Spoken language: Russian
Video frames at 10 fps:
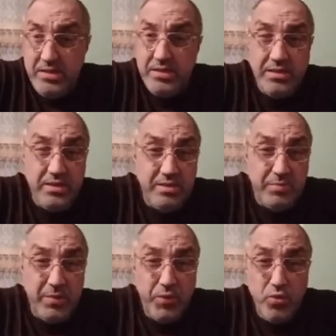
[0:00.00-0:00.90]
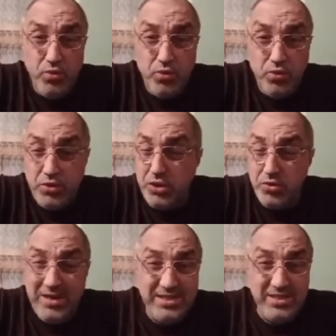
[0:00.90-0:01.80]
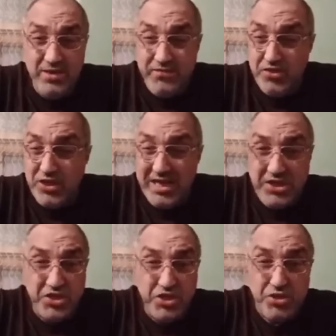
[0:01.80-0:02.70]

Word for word: э, по поводу ситуации вчерашней,